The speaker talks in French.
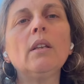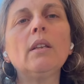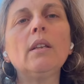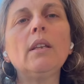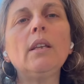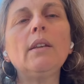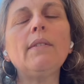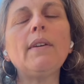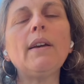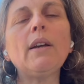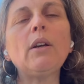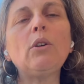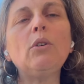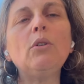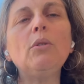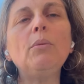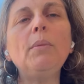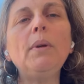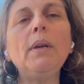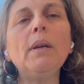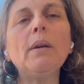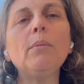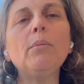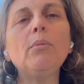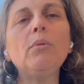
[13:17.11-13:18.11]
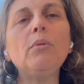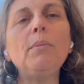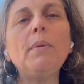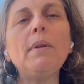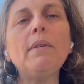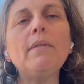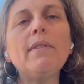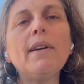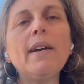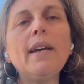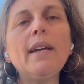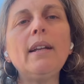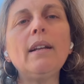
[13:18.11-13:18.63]
qui va gommer un peu mes
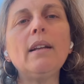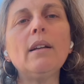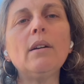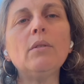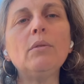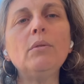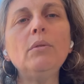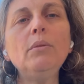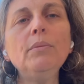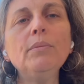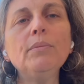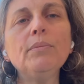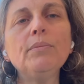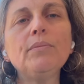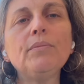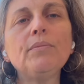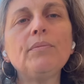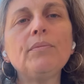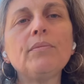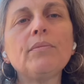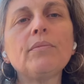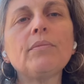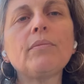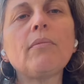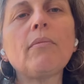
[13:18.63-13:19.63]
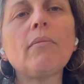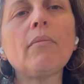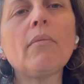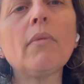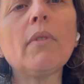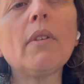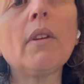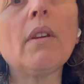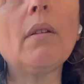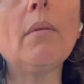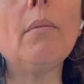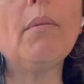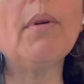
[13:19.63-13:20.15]
vagues là-haut.
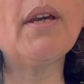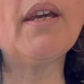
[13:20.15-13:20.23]
Mais